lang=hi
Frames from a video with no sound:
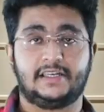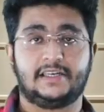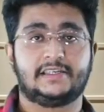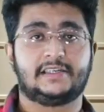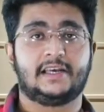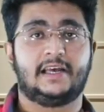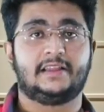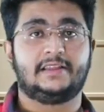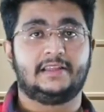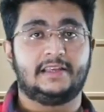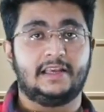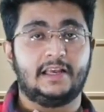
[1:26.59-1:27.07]
के
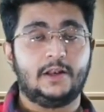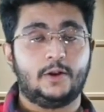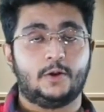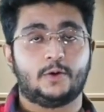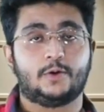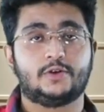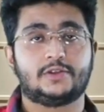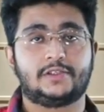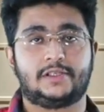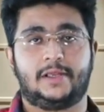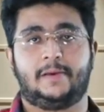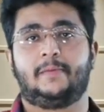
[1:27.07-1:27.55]
साथ ये
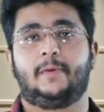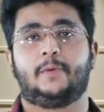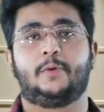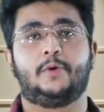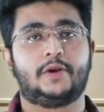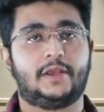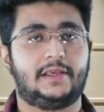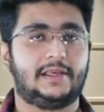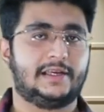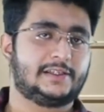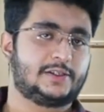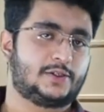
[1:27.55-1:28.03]
लोगो सेम आपको
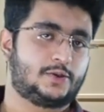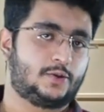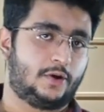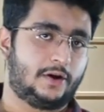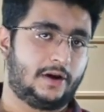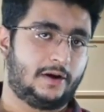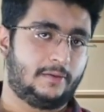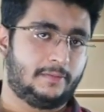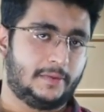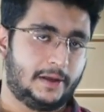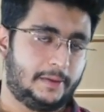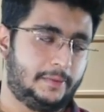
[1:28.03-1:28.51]
किया
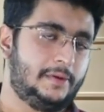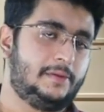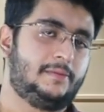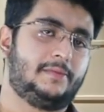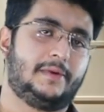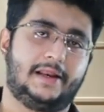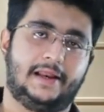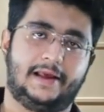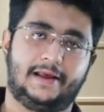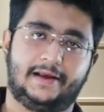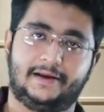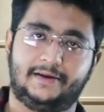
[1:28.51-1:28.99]
सोनेट में भी
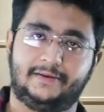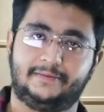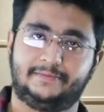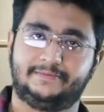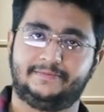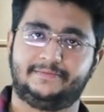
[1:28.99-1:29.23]
मिलेगा